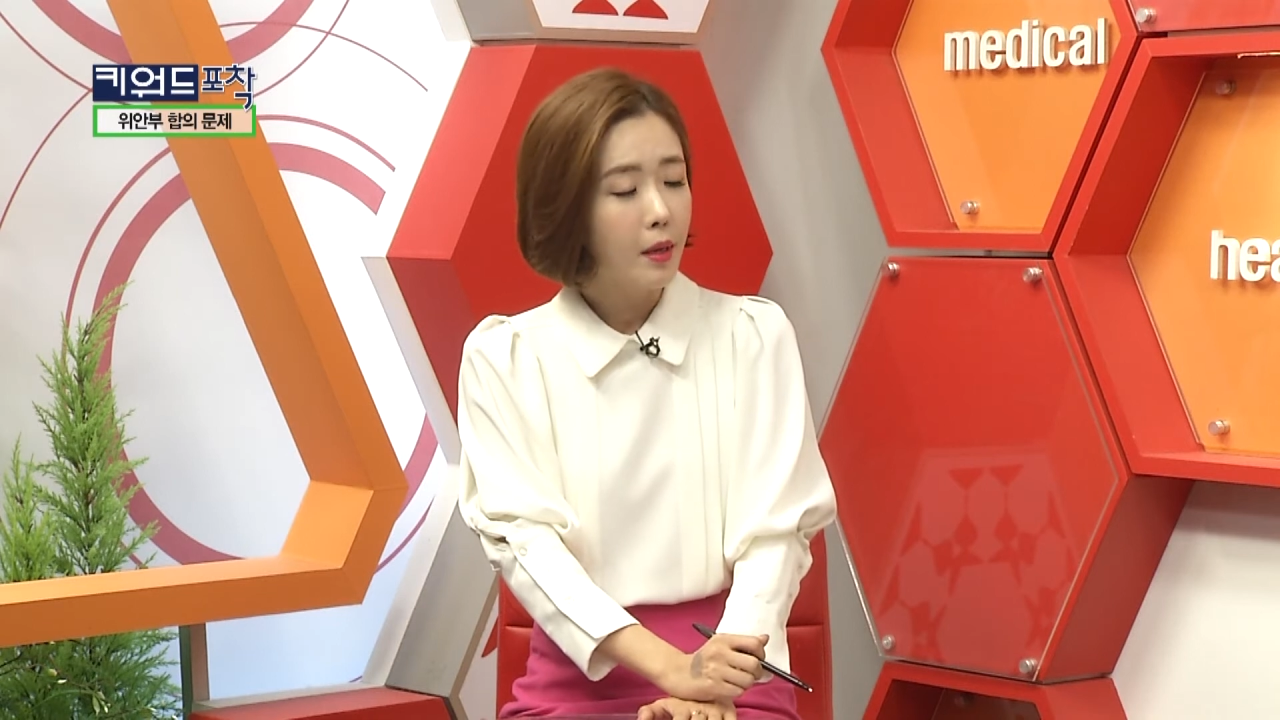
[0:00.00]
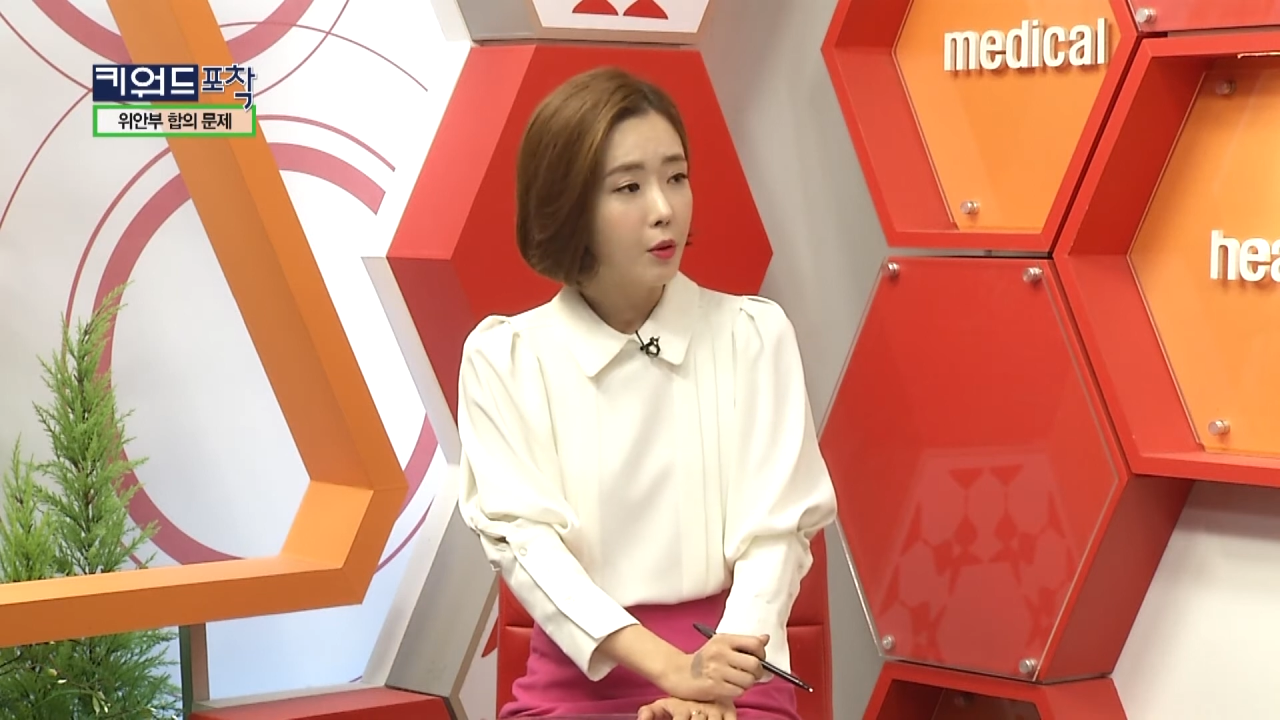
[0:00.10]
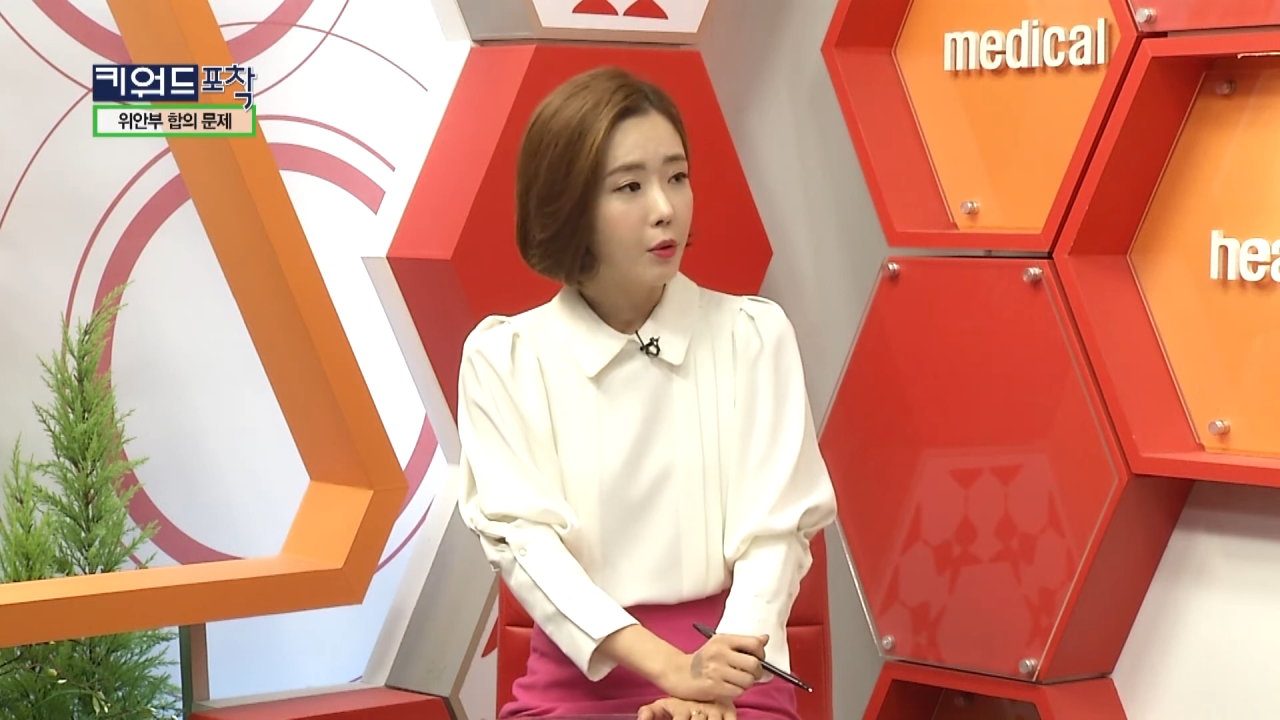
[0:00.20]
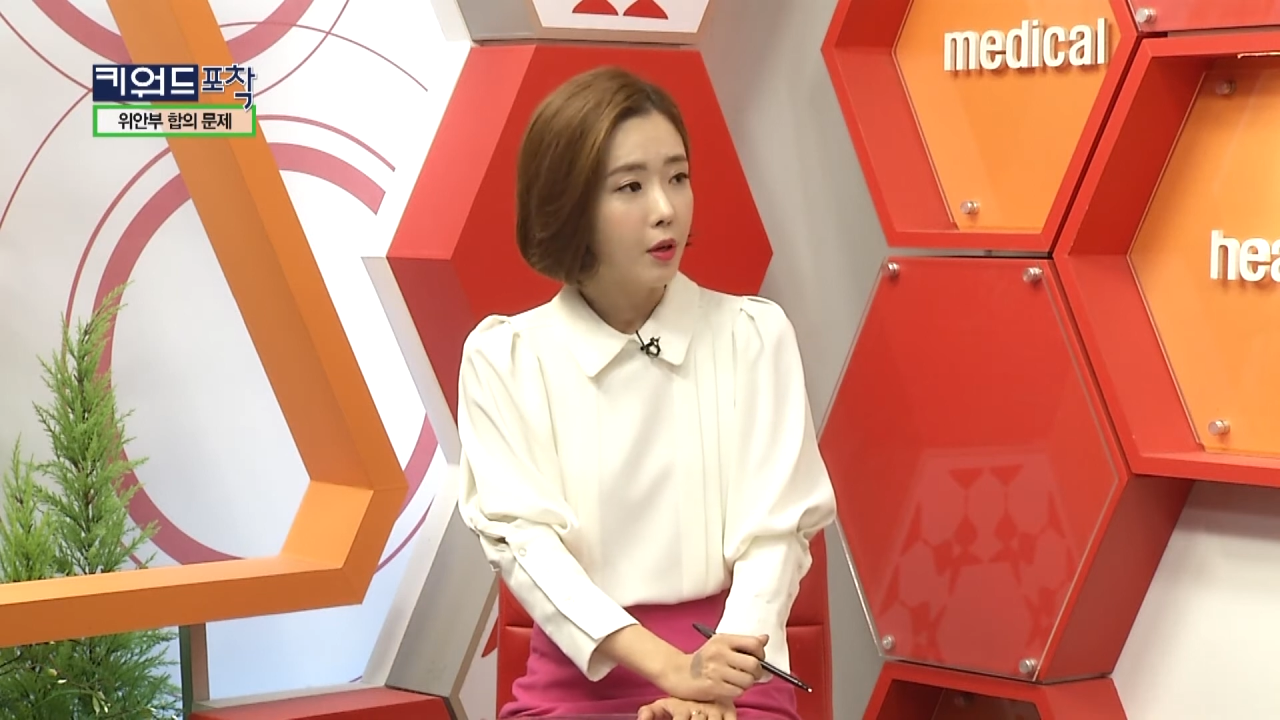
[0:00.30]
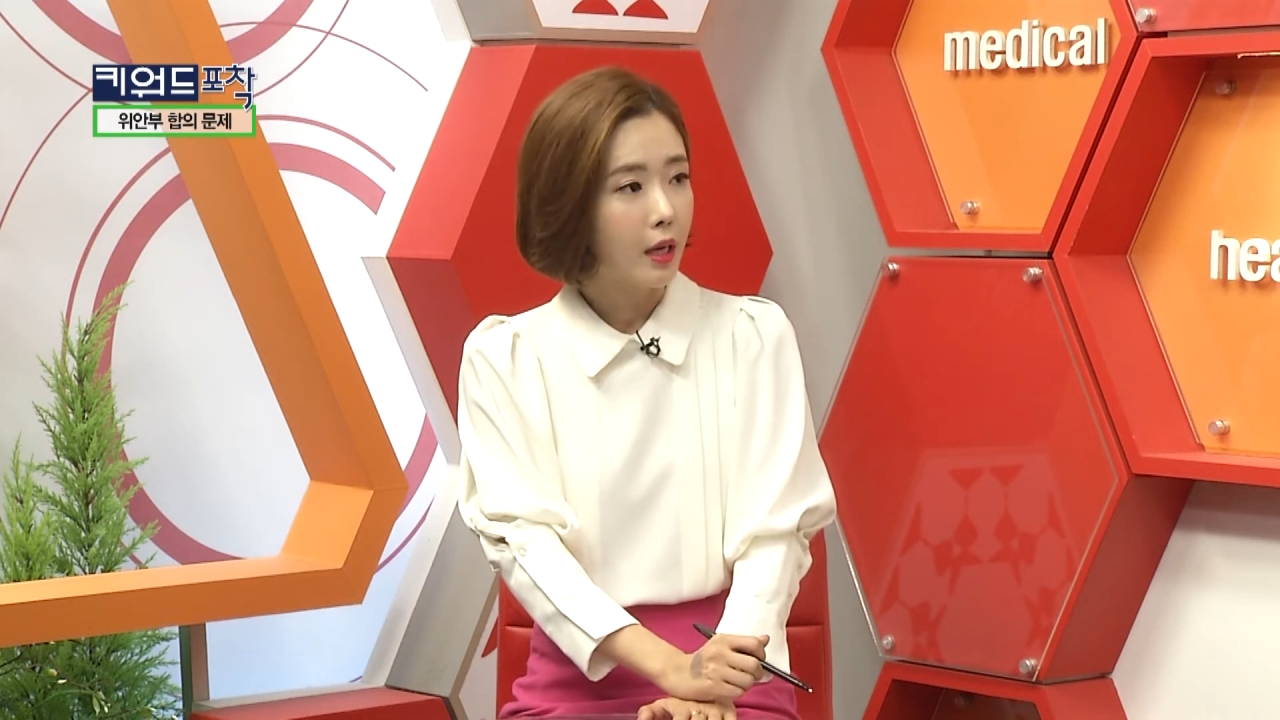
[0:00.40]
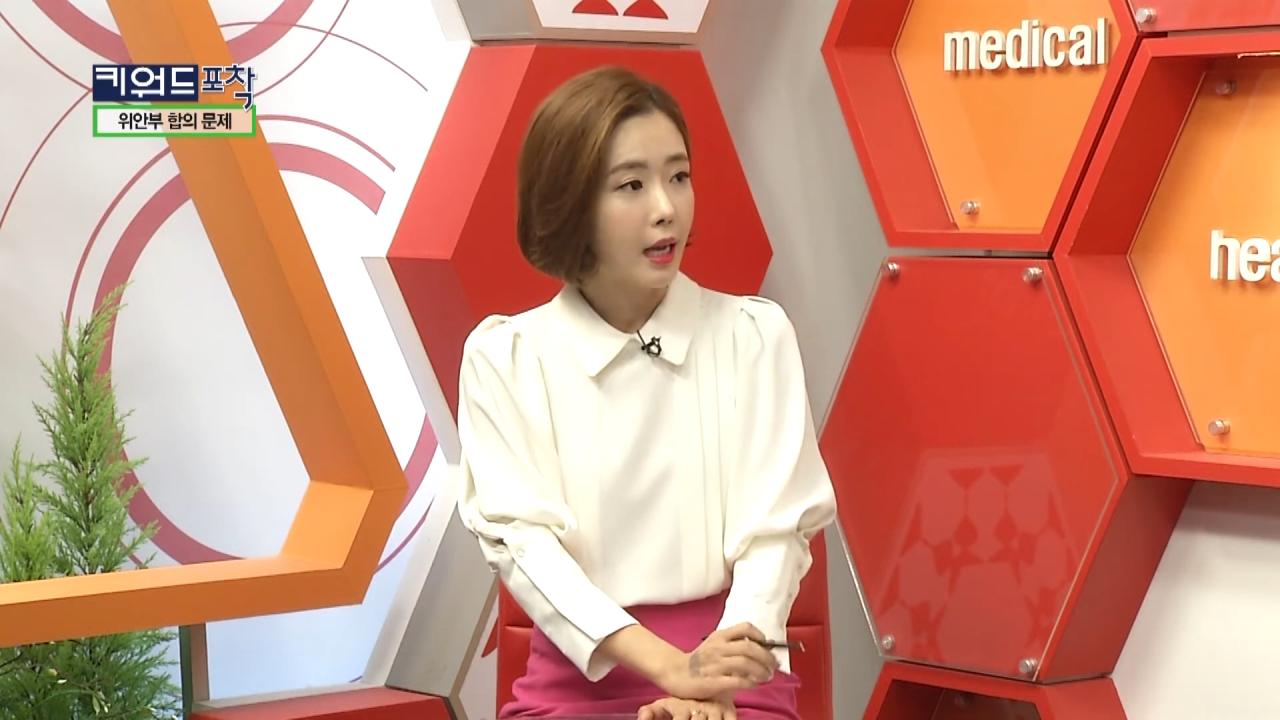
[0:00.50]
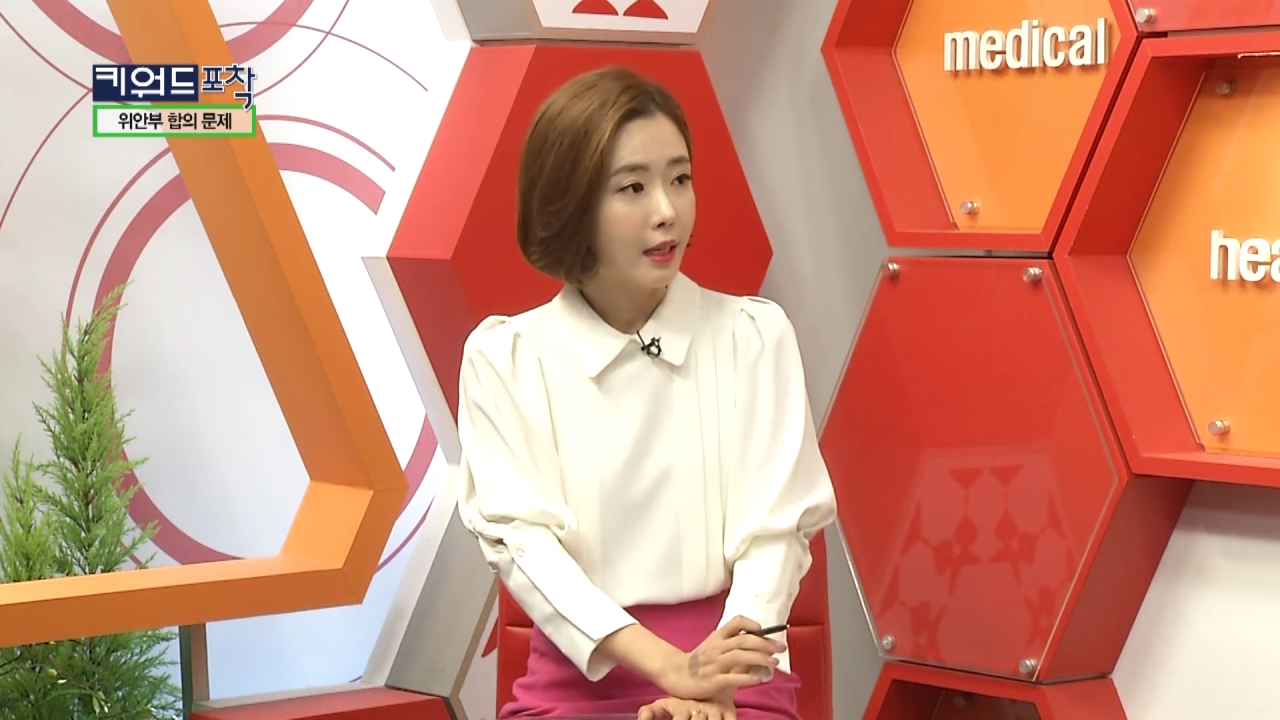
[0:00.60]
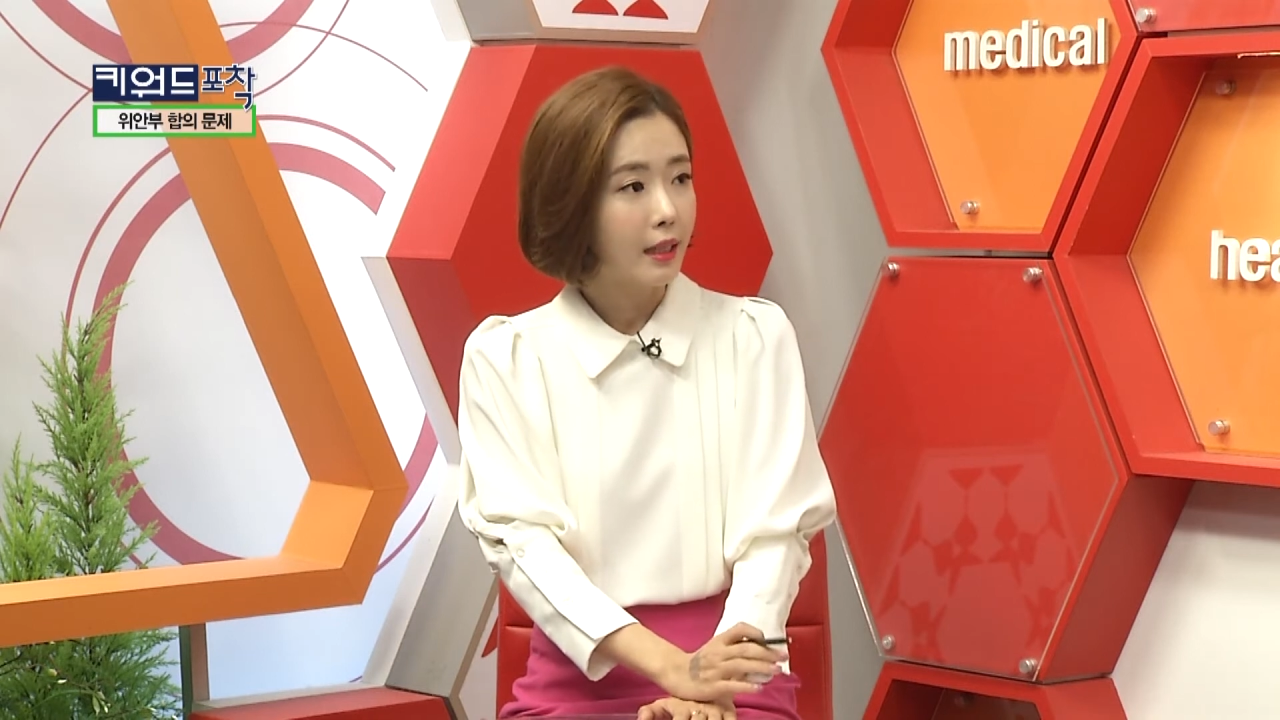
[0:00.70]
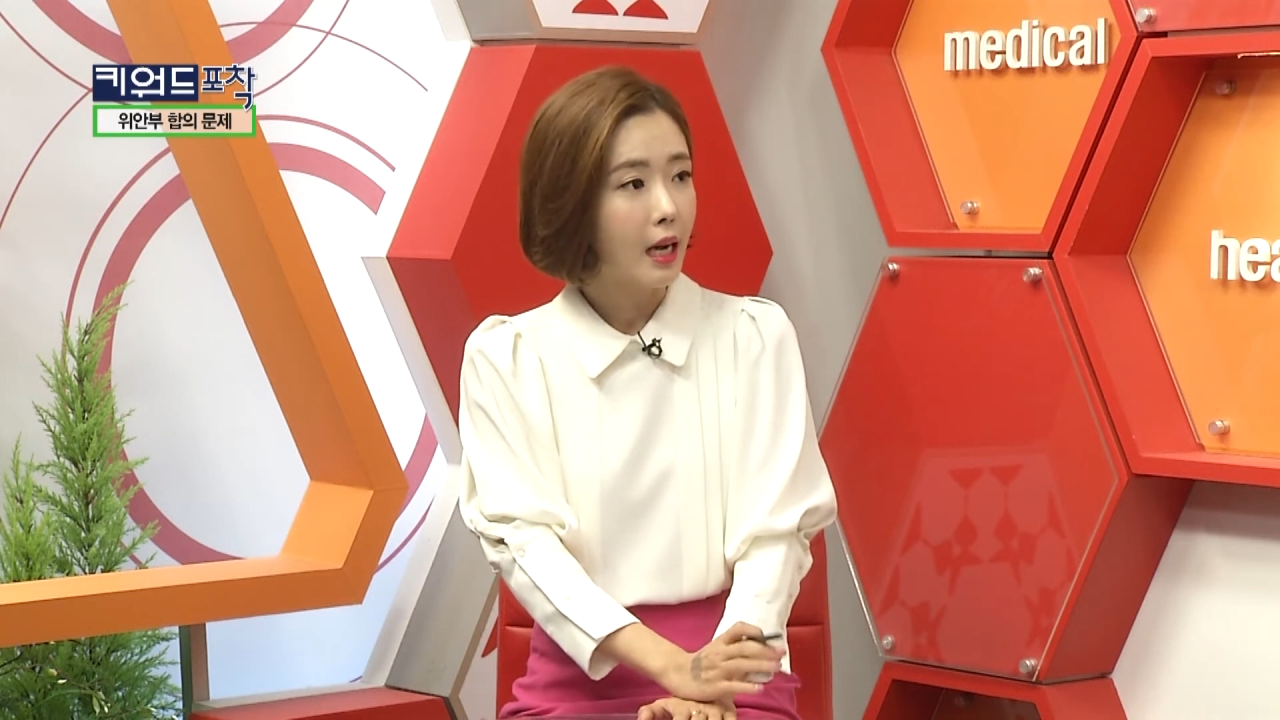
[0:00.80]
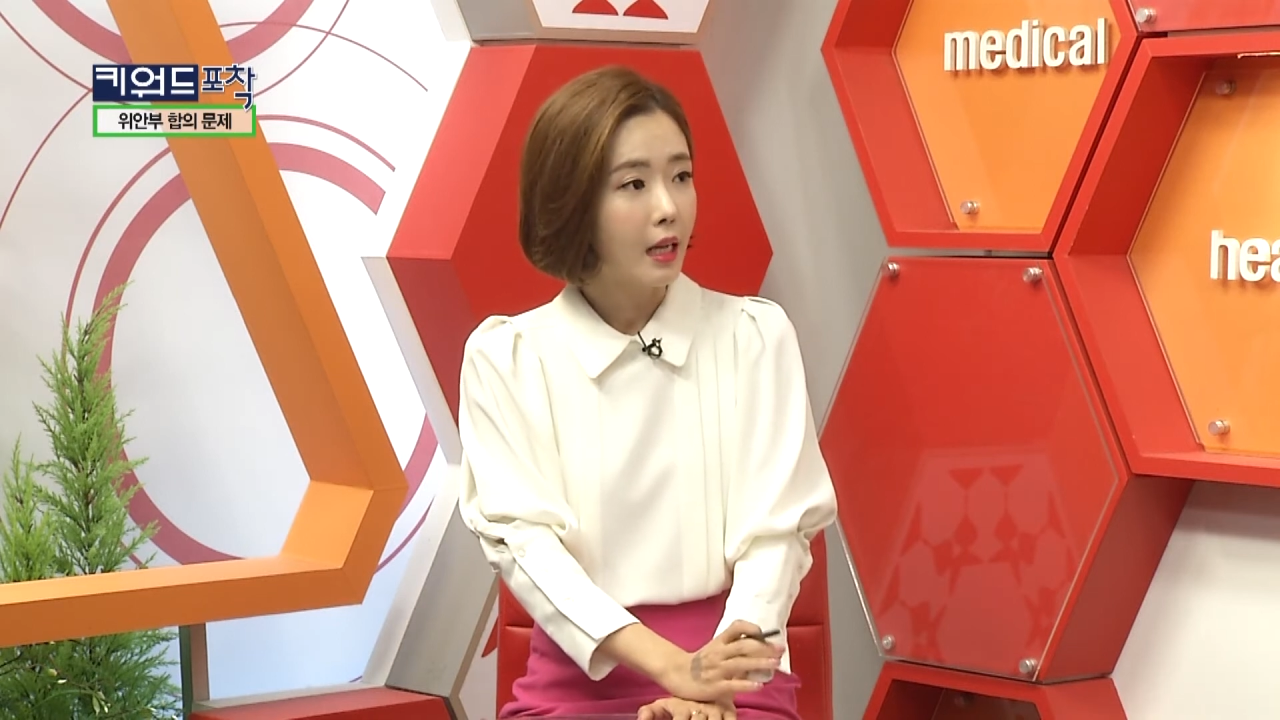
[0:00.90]
믿고 이렇게
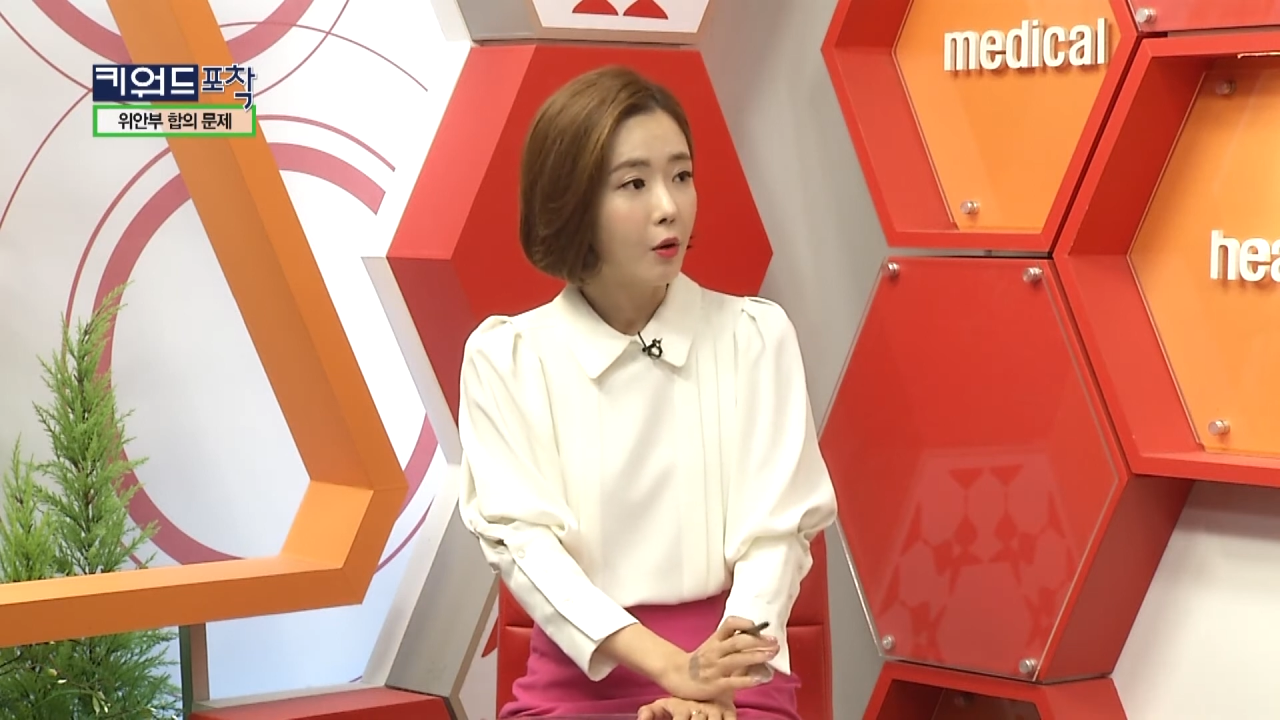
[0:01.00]
당당한